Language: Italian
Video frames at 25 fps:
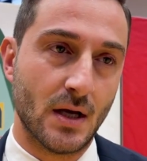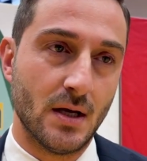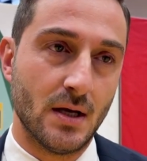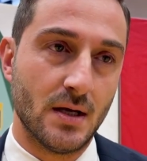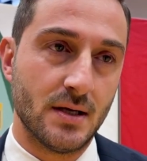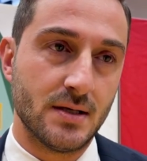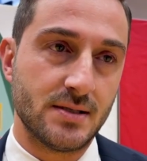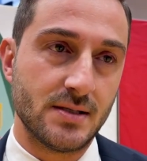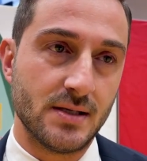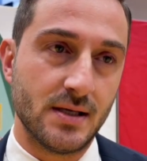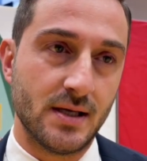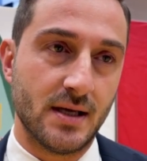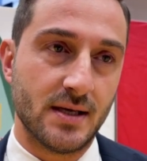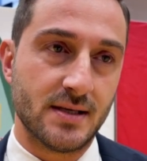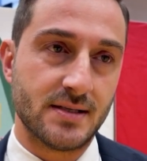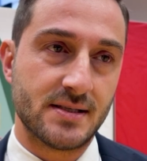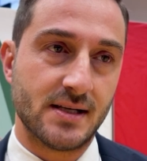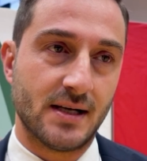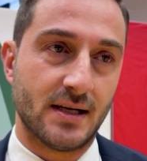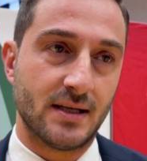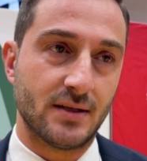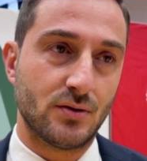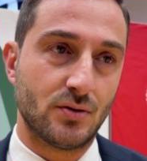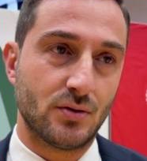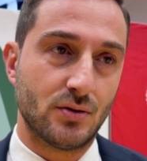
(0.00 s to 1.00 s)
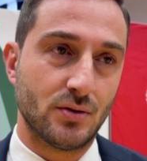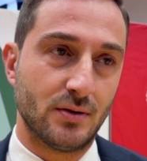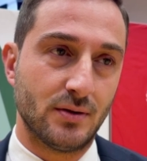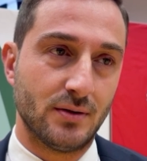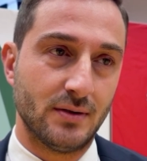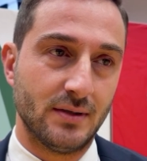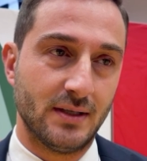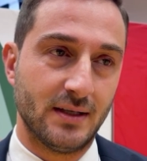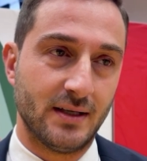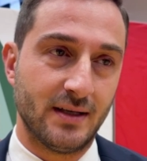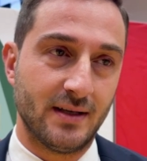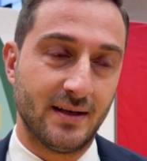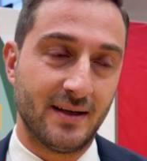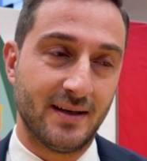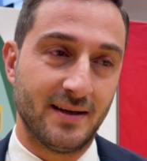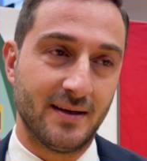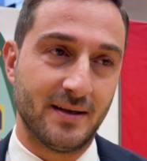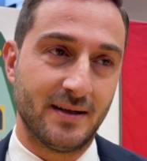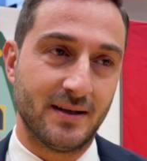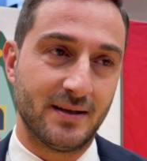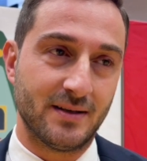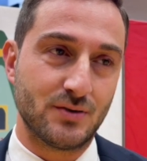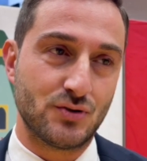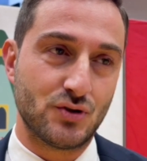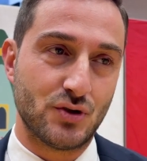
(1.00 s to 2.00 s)
Sì, esatto,
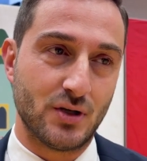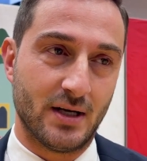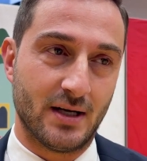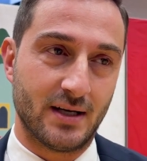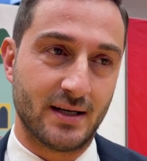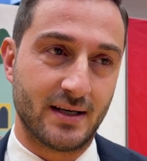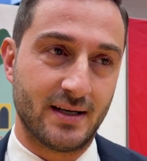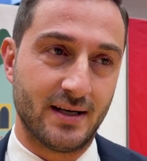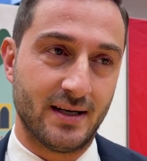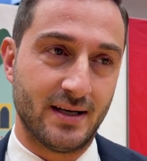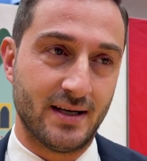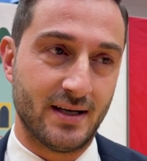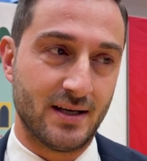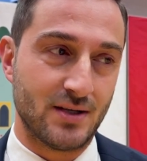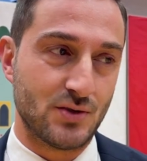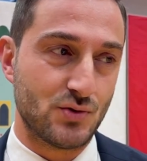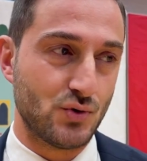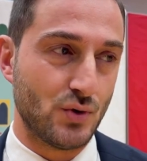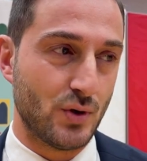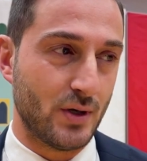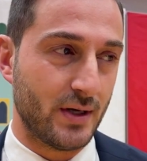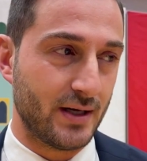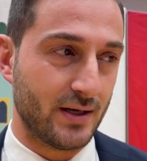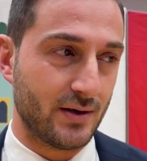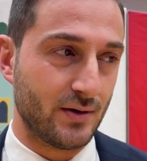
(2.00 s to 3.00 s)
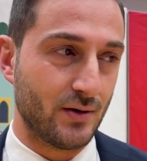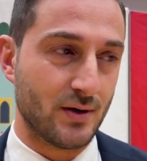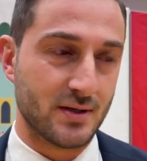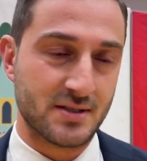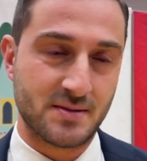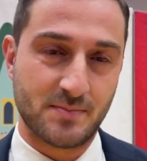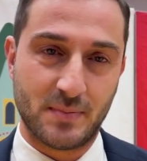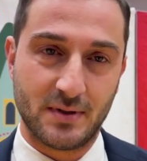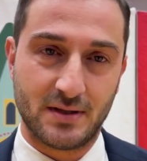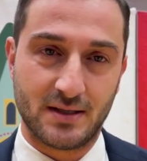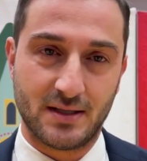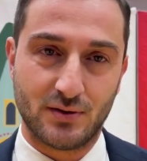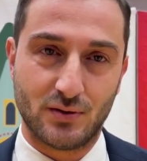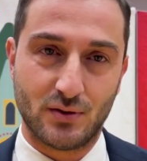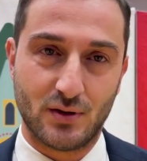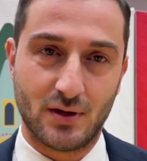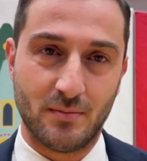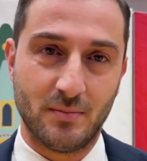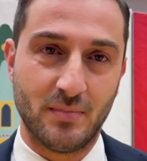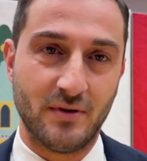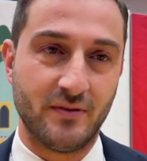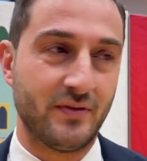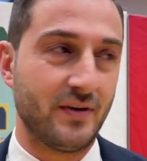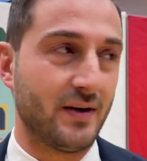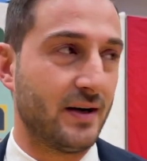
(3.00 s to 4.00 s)
eh, c'è anche Juego aspettando la
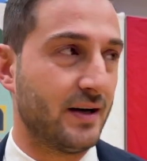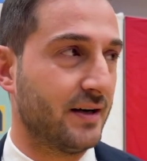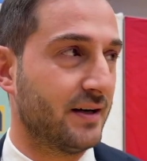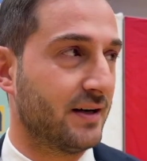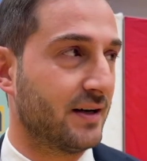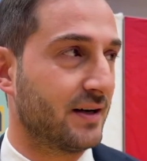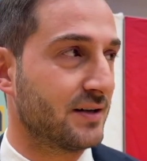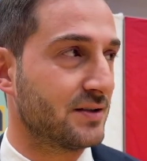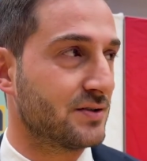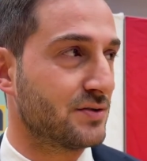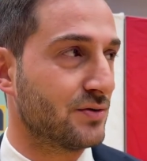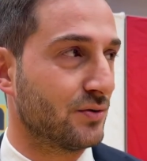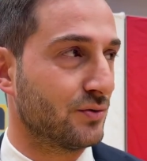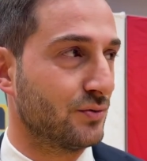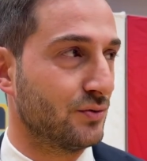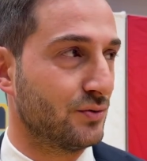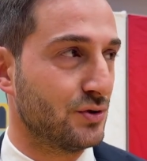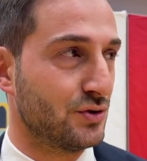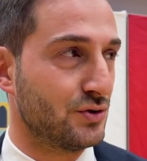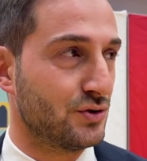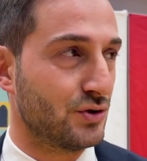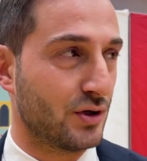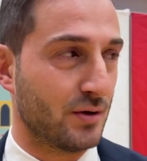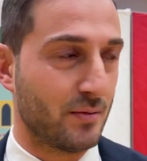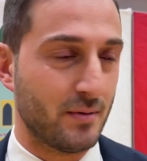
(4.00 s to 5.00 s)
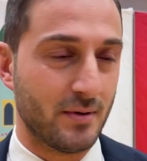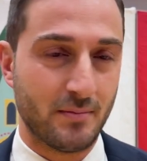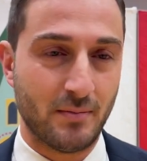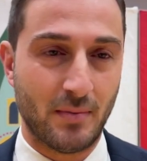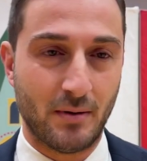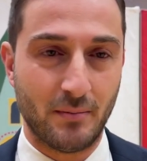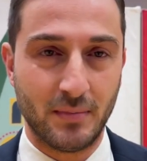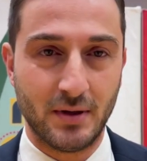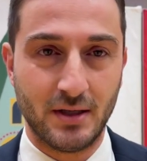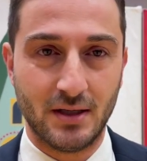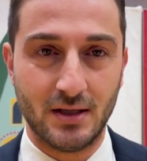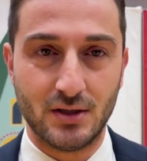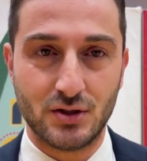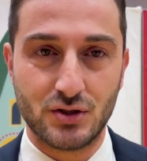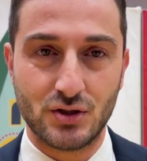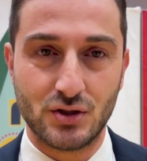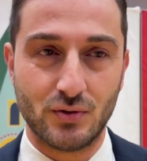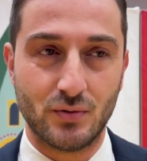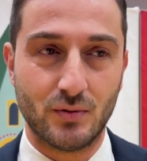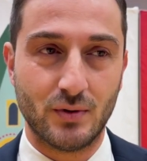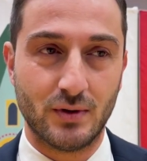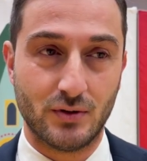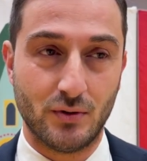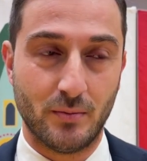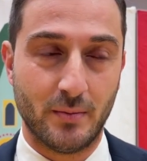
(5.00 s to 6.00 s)
Befana, che sono tutti giochi per bambini il
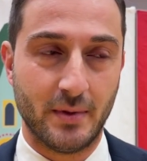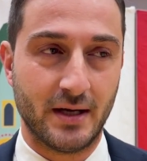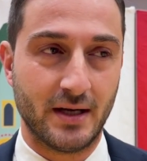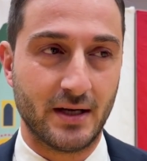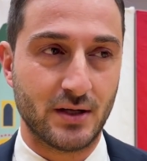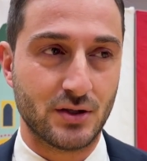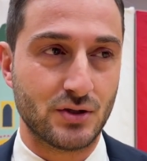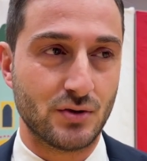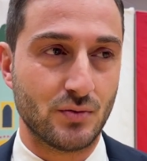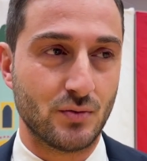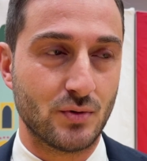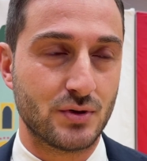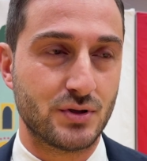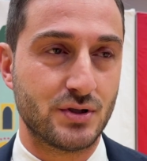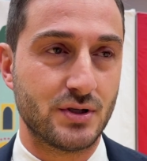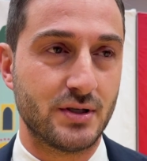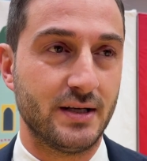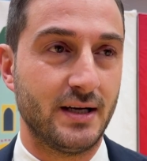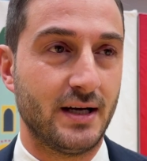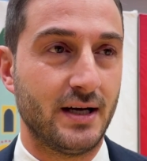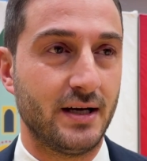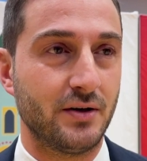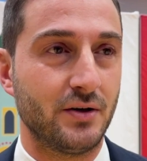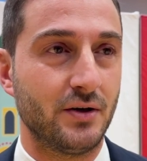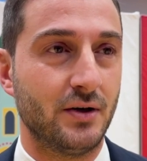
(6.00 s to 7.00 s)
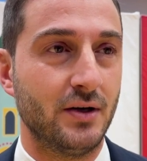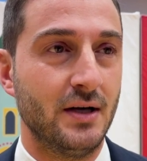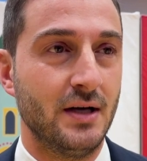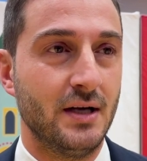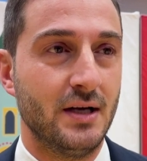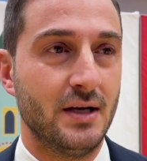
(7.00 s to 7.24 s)
5, domenica 5 gennaio,